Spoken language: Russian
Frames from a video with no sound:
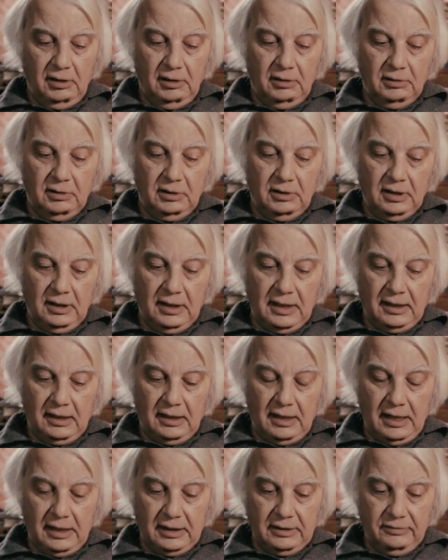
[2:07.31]
и наняла
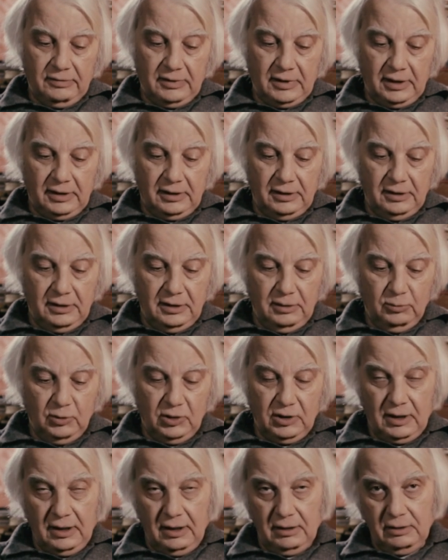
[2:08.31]
для этого
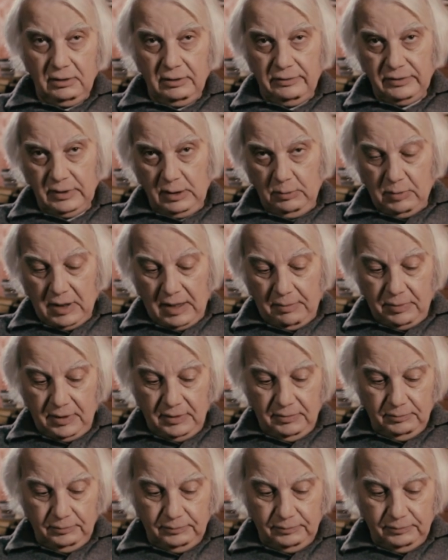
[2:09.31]
каких-нибудь колдовок-баб.